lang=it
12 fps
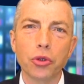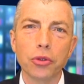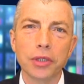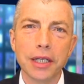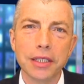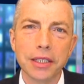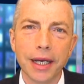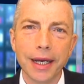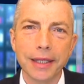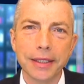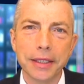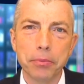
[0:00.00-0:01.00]
tra i
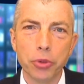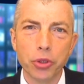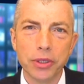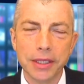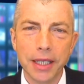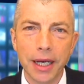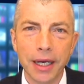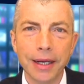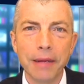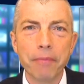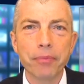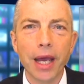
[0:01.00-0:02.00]
sindacati di polizia
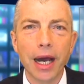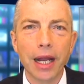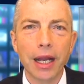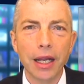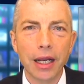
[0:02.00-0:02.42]
al,